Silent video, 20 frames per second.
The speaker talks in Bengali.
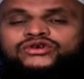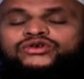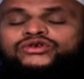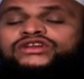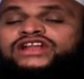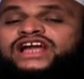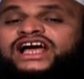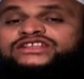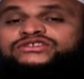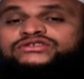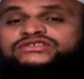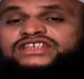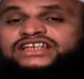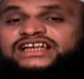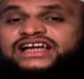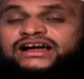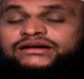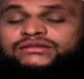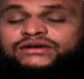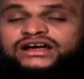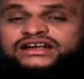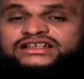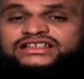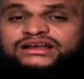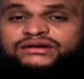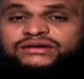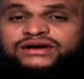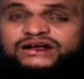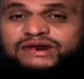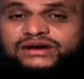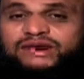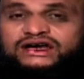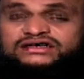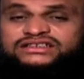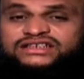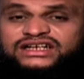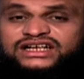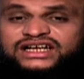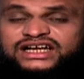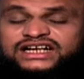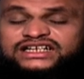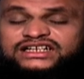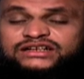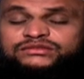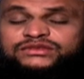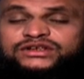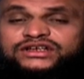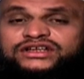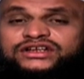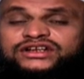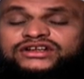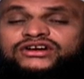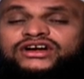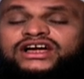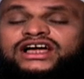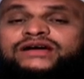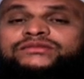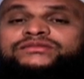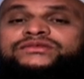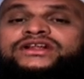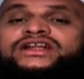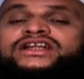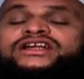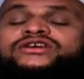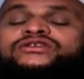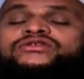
খোলা যদি খাবার দাবার বাজারে ঘাটে বিক্রি হয় আপনারা